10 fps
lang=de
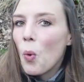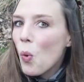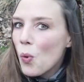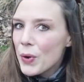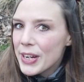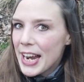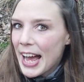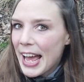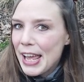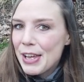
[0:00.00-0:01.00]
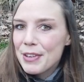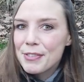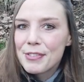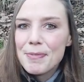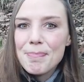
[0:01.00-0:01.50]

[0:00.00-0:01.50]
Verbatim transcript: O Knife